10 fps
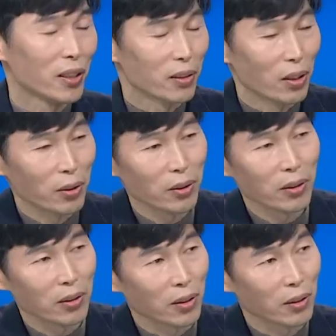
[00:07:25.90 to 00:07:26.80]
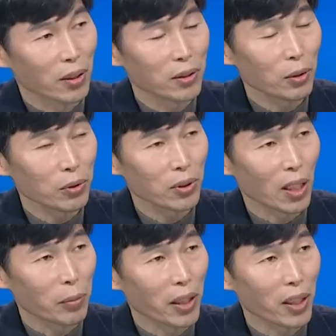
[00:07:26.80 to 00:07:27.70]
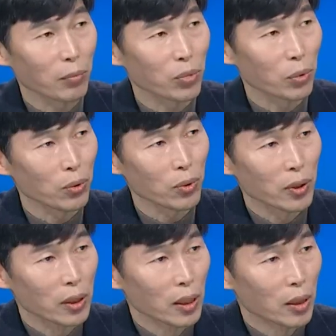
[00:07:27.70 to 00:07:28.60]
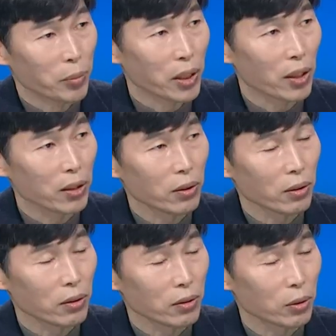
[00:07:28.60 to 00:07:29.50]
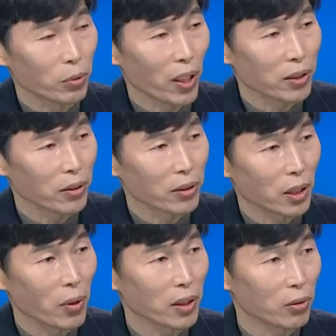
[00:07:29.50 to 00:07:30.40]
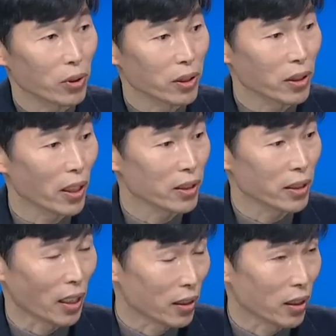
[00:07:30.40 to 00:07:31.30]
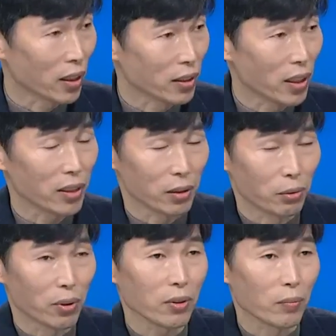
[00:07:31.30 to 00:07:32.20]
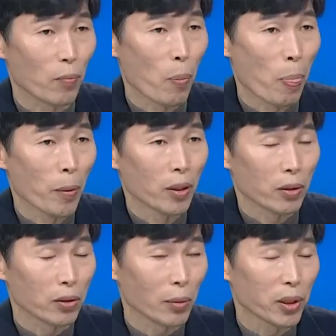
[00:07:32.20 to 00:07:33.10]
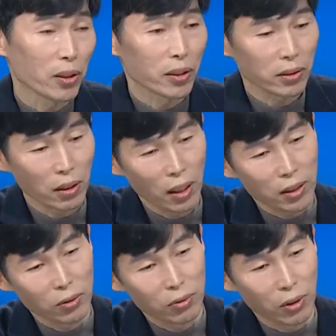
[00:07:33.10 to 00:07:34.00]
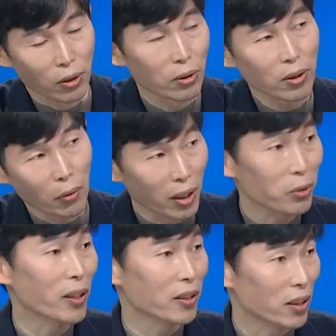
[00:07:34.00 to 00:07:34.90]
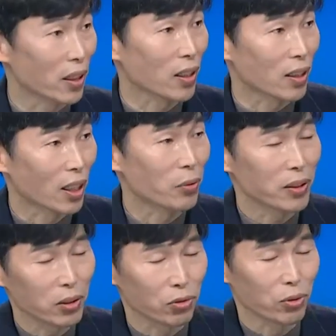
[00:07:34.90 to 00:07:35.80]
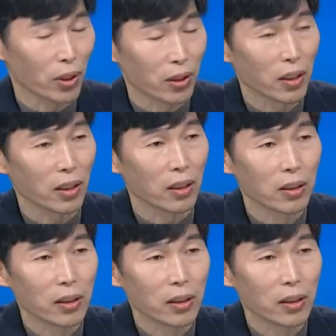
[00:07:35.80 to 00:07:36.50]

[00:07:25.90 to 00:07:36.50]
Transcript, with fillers: 그래서 어, 현재로서는 아마 행안부도 빅데이터를 통해서 생활 인구를 측정하지 않을까 생각이 들고요. 그렇다면 이렇게 측정한 인구를 어떻게 활용할 거냐라고 하는 게 중요한데